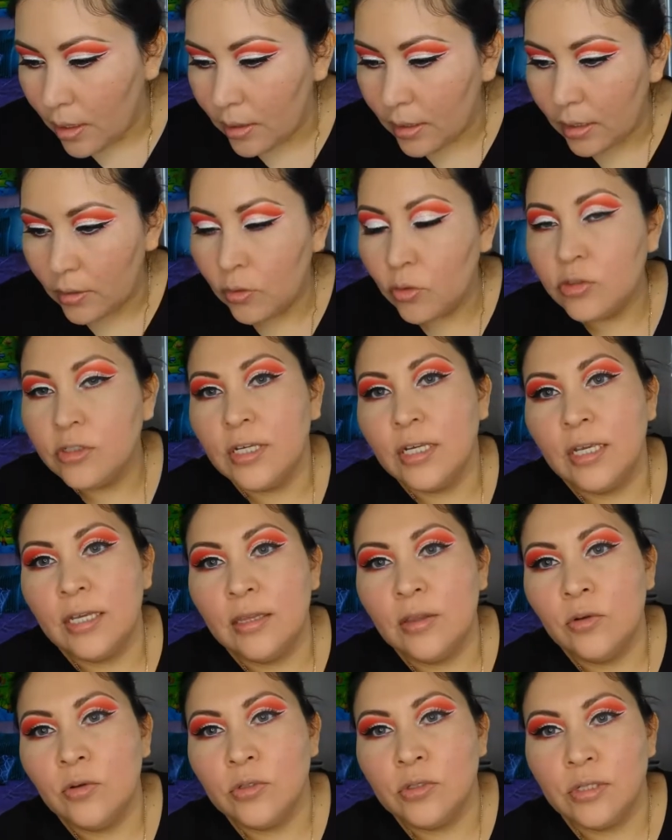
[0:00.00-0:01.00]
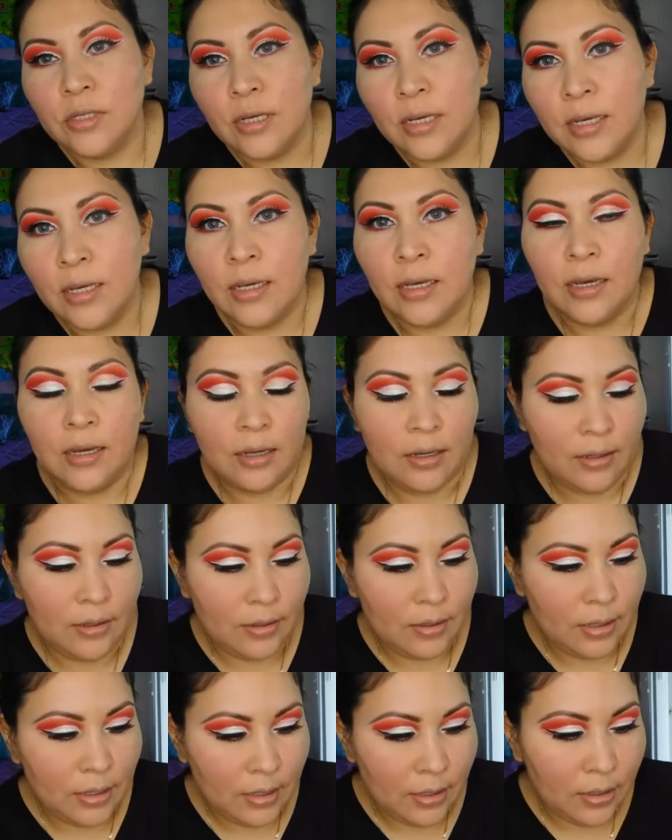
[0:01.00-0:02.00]
que no se, no se
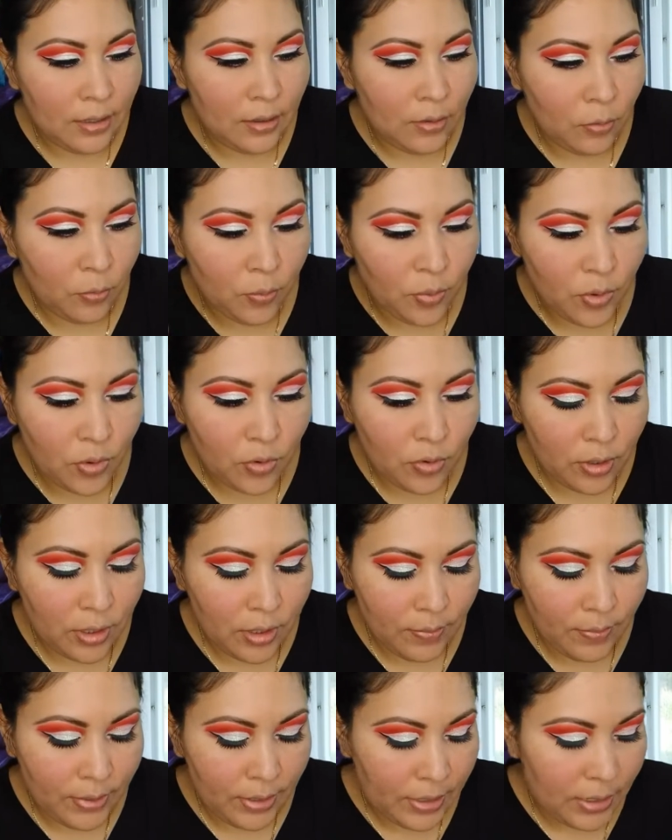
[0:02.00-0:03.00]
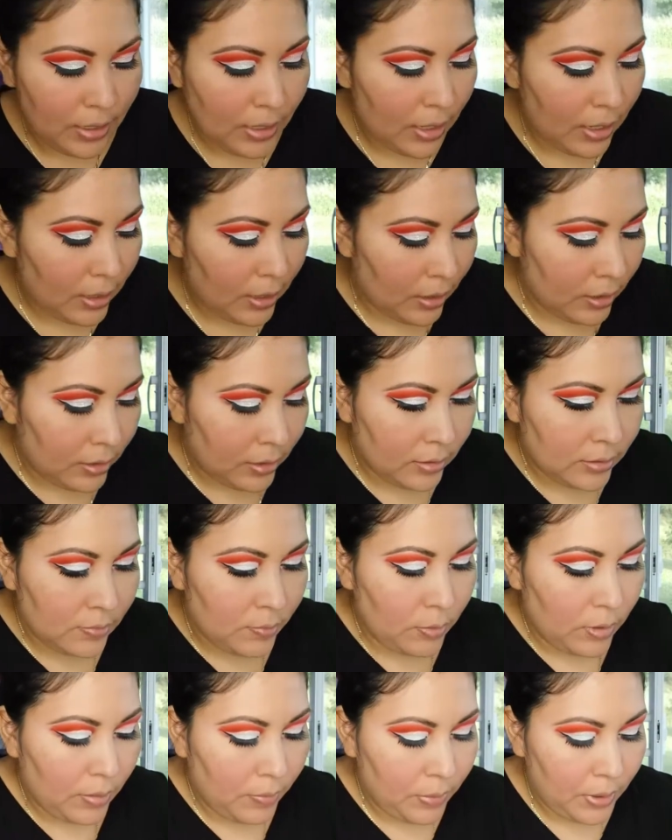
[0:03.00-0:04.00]
ah, caiga un poco de maquillaje que
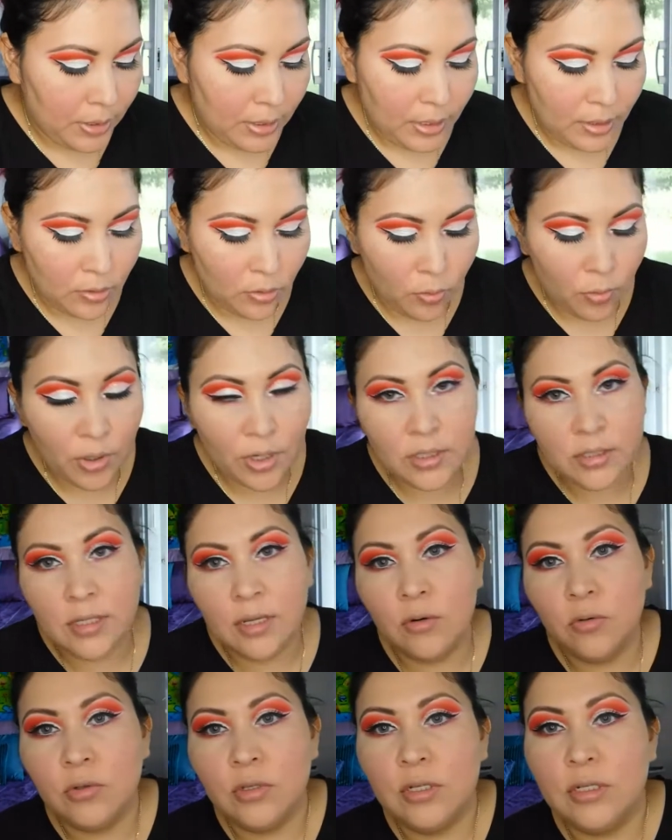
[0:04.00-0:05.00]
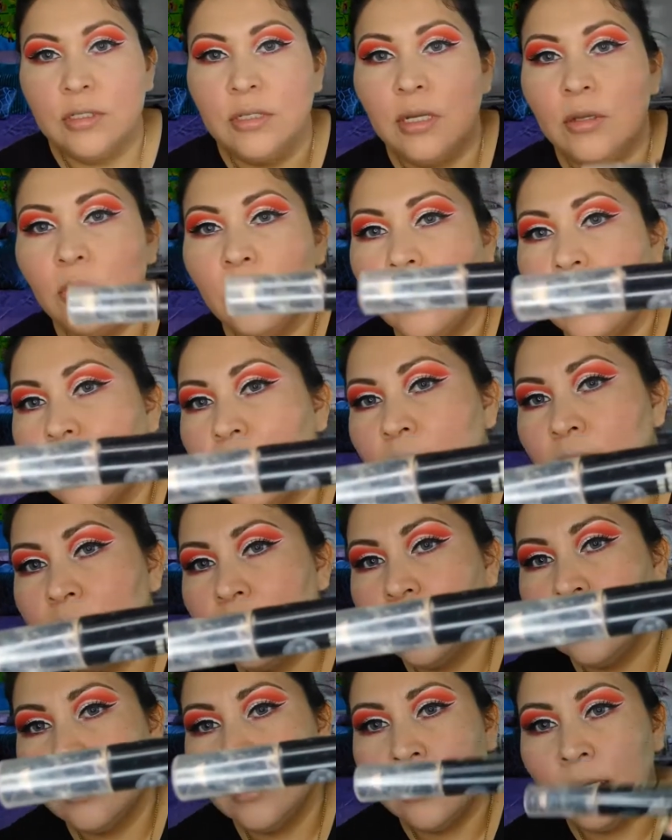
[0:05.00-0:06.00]
estemos aplicando. Voy a estar utilizando
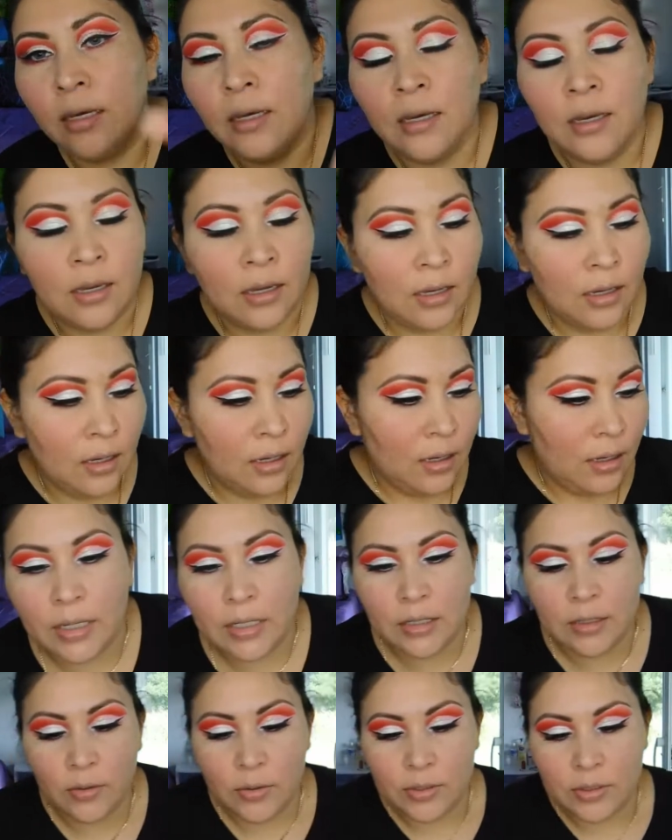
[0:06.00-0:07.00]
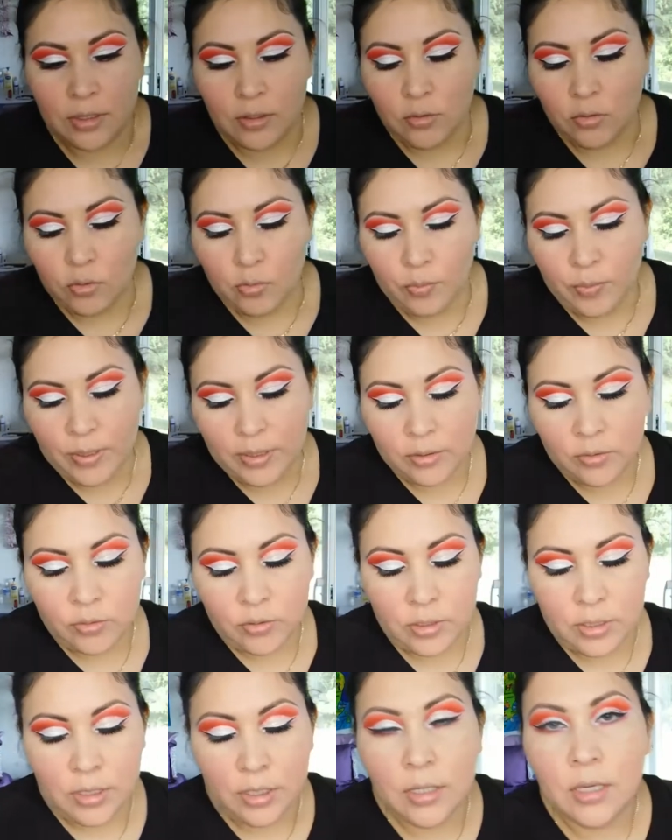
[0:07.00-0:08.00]
este barrita, voy a estarlo ocupando
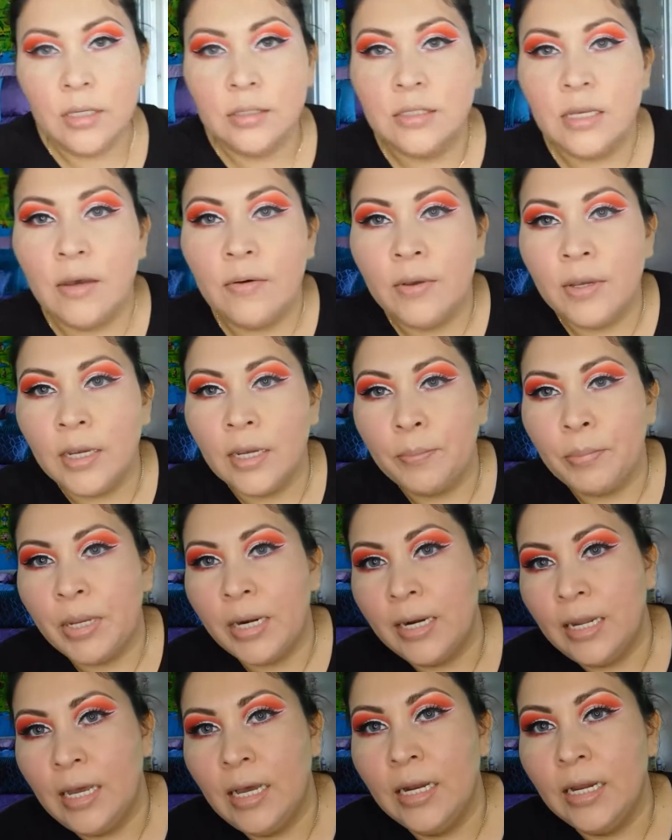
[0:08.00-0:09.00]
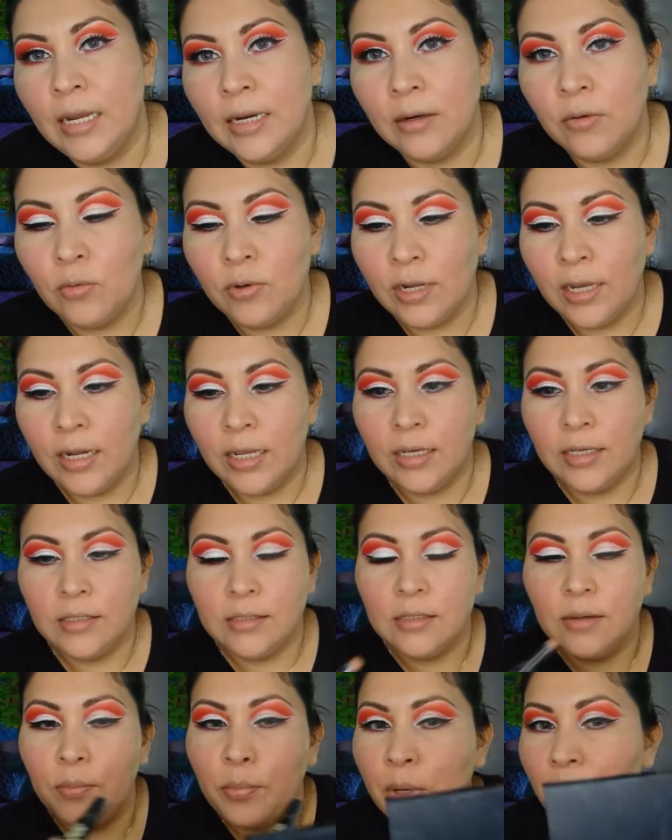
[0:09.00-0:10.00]
y ya saben, para las áreas regulares que
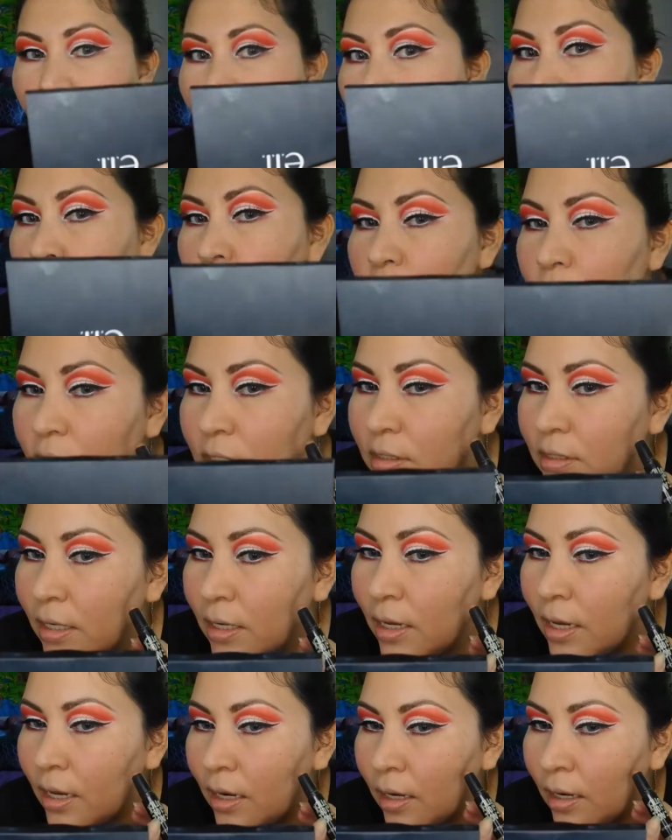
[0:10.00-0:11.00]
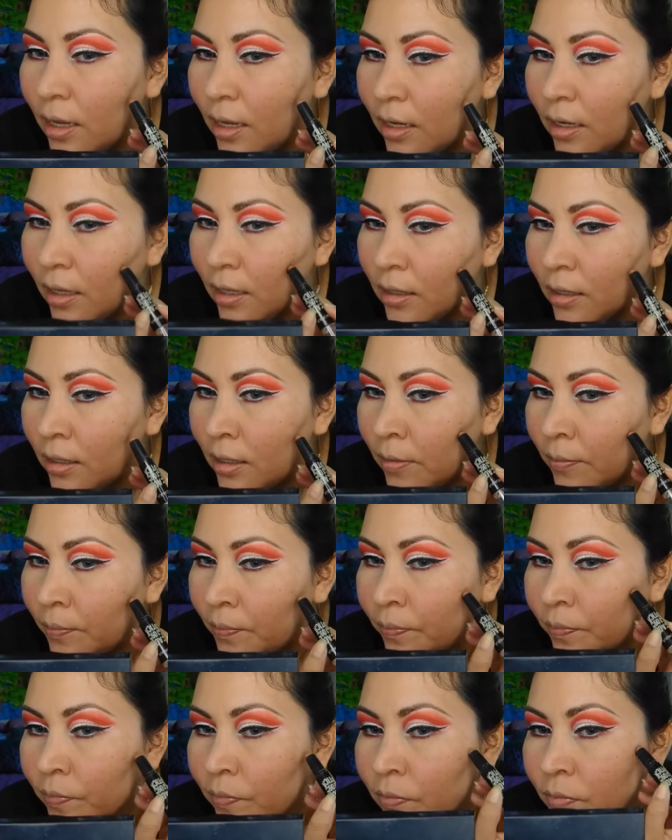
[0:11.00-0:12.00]
siempre hago, que sería el área de
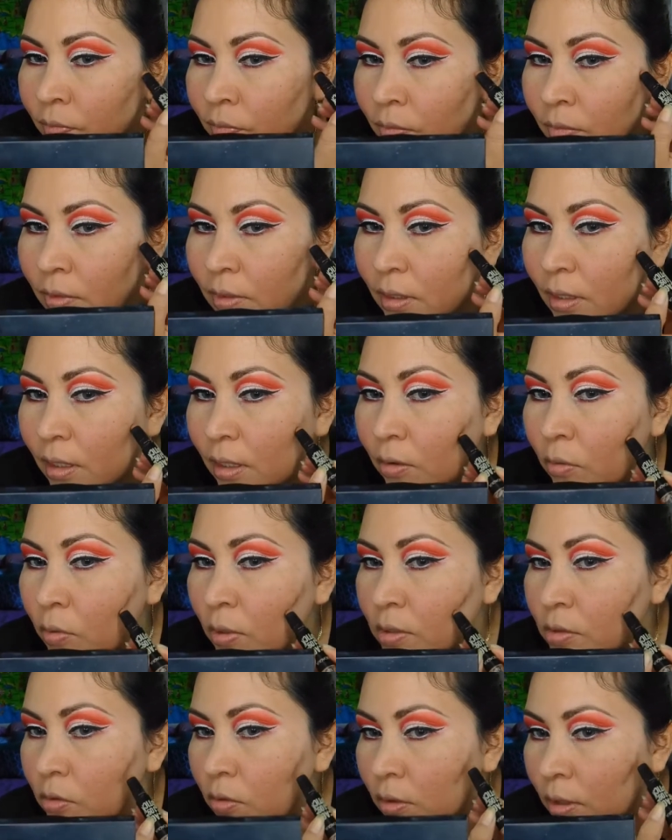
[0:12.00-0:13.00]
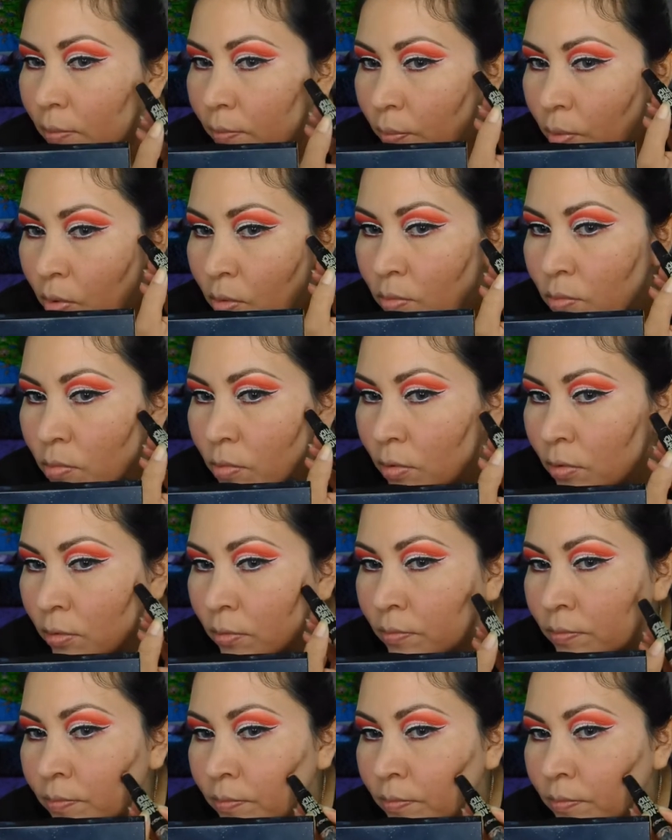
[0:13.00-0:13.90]
el hueso del pómulo.